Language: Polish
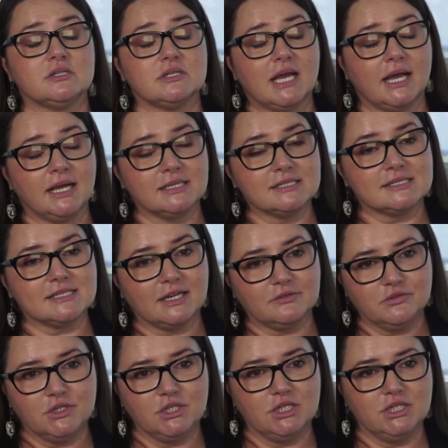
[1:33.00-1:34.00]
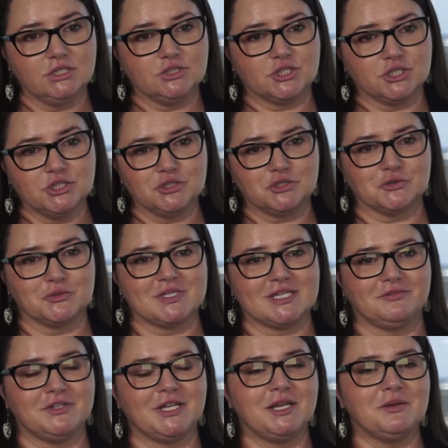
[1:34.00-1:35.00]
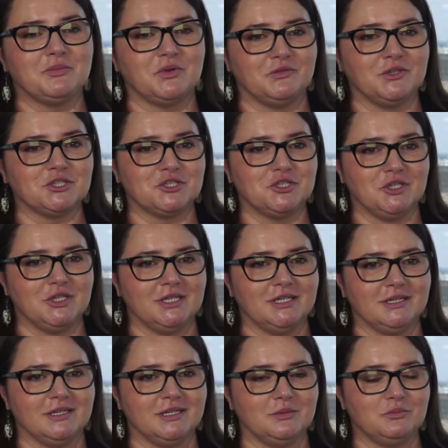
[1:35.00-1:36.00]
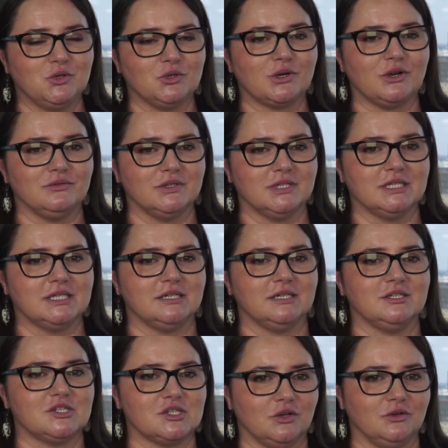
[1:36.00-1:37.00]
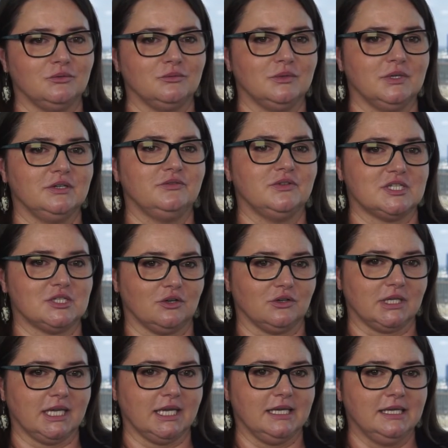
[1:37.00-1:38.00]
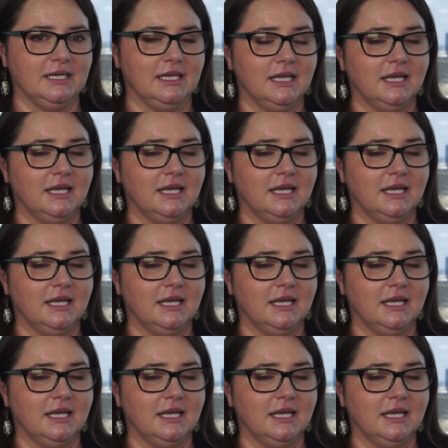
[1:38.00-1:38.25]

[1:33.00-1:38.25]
a stawki czynszu za wynajem powierzchni e, biurowych są wysokie.